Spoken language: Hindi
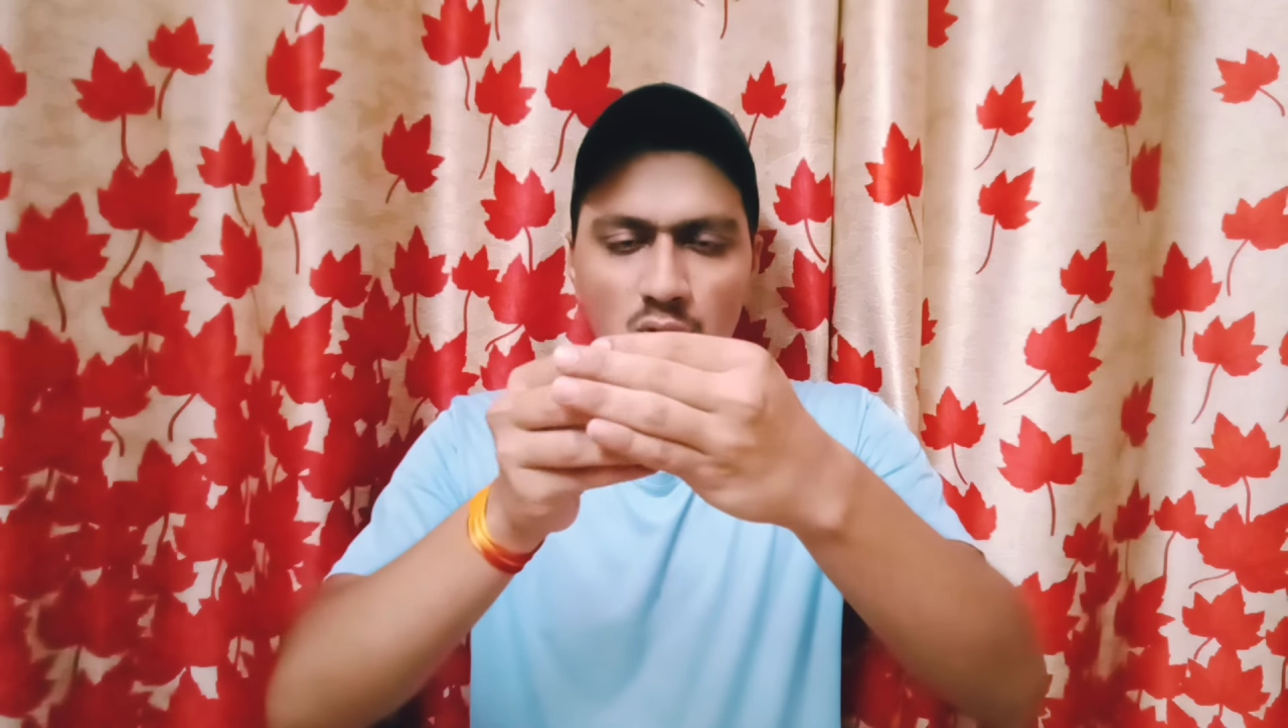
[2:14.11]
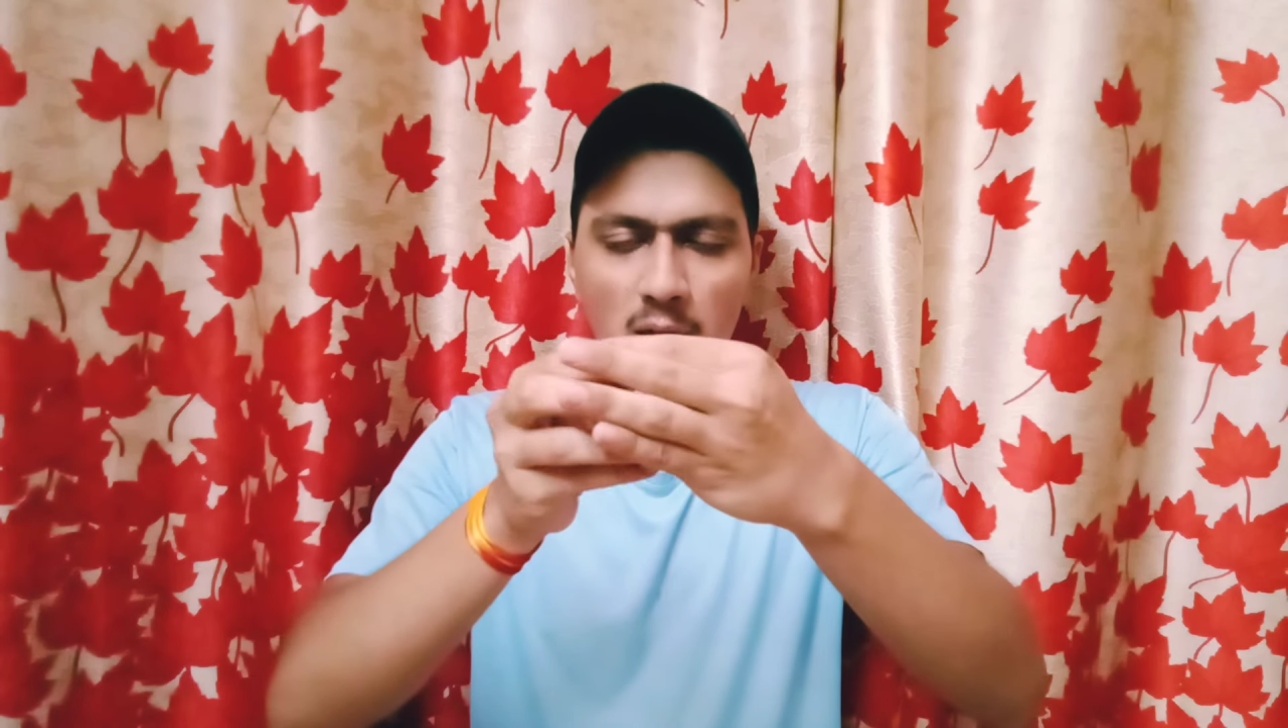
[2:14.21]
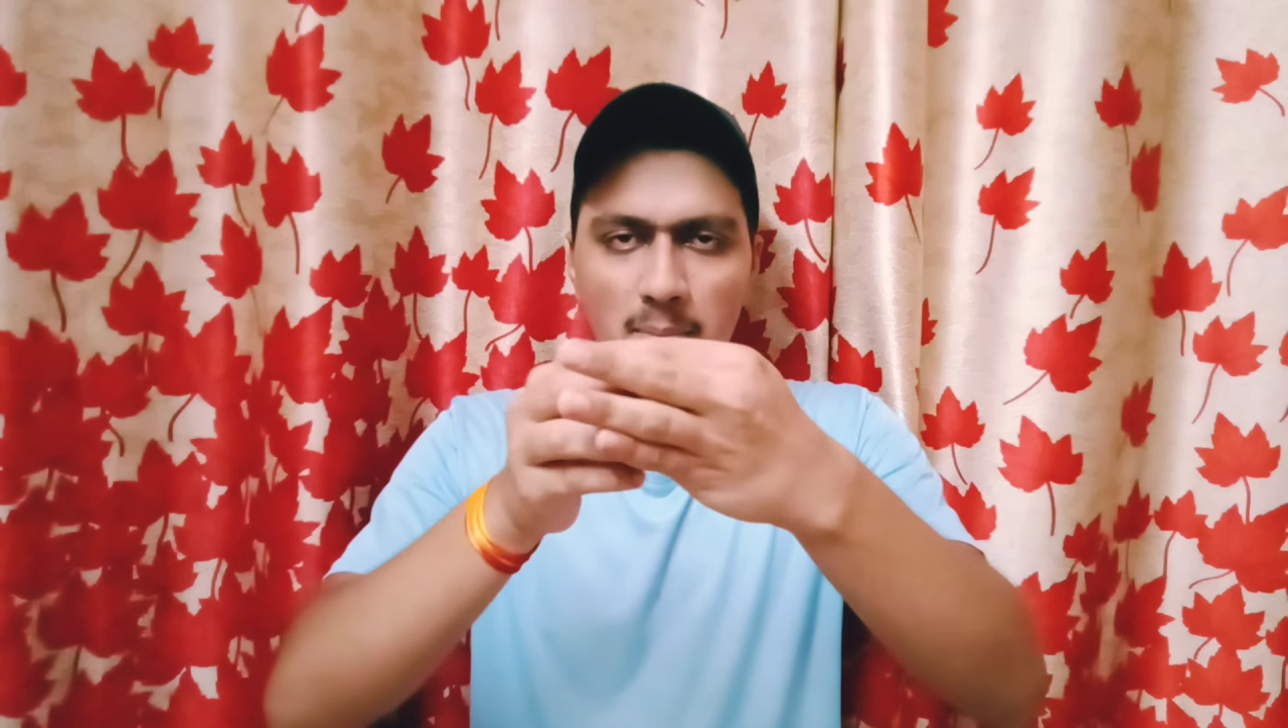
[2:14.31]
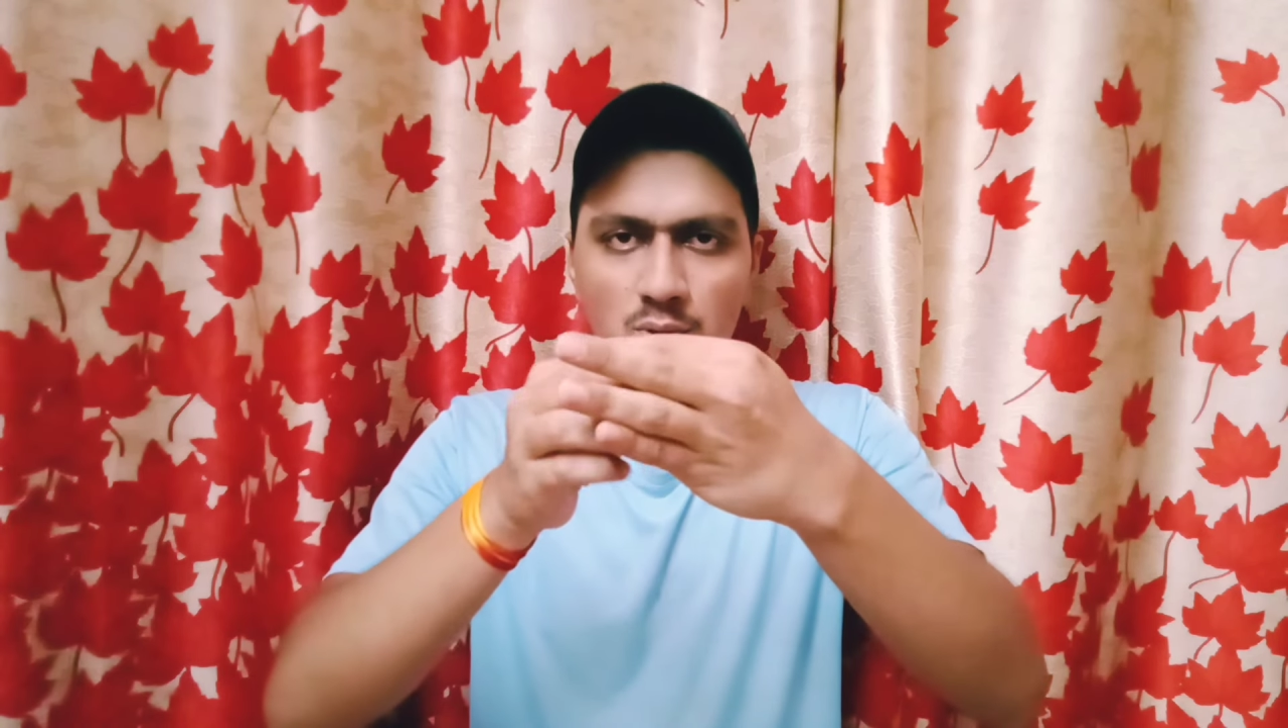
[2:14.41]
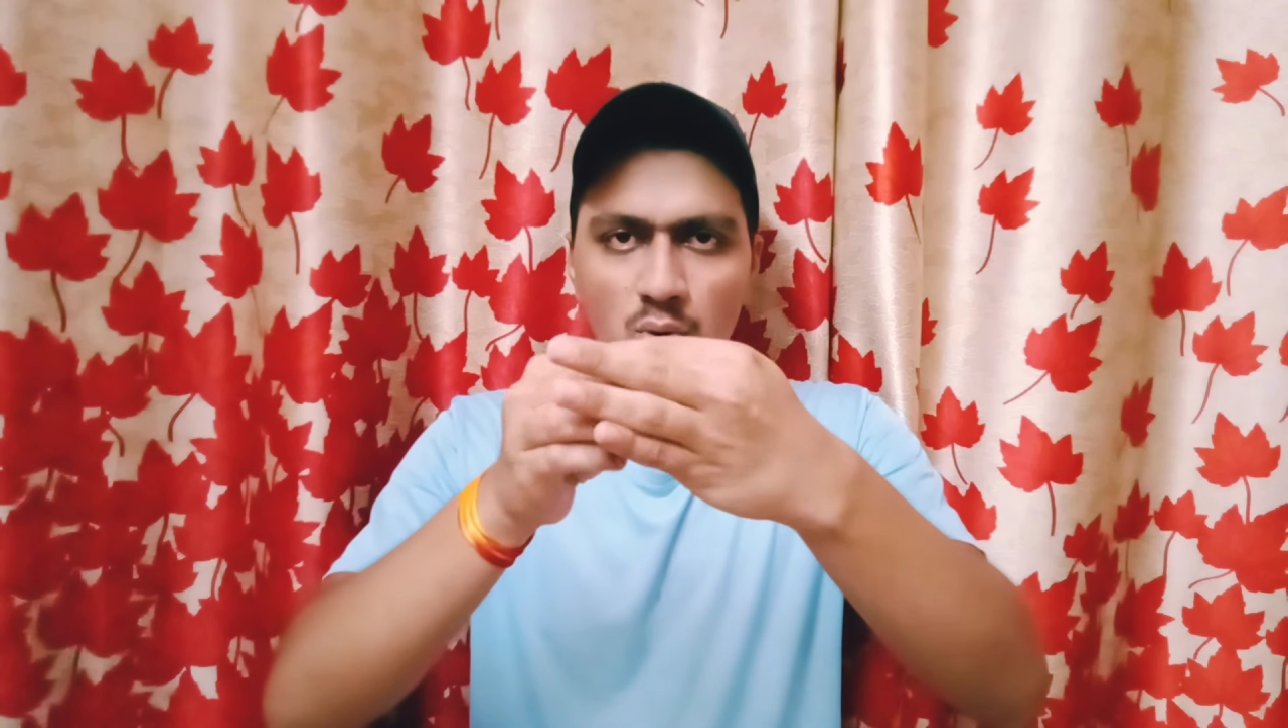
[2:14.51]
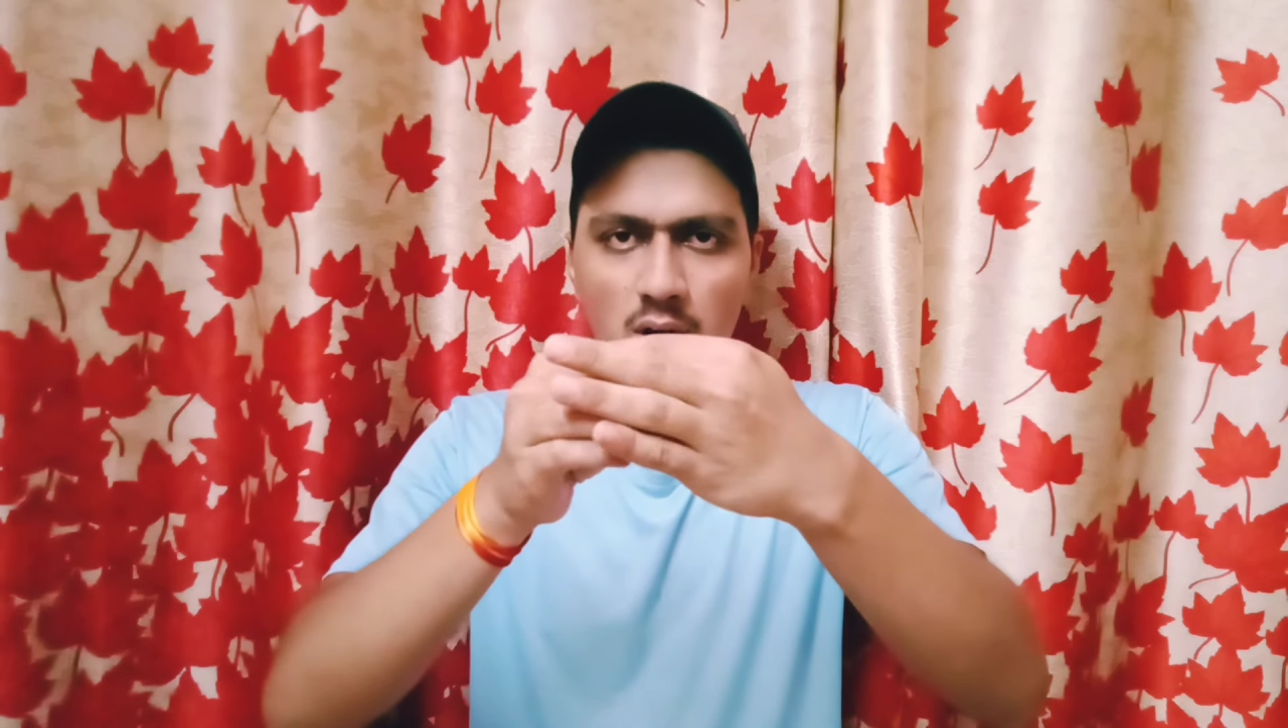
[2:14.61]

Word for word: है यहाँ पे इसको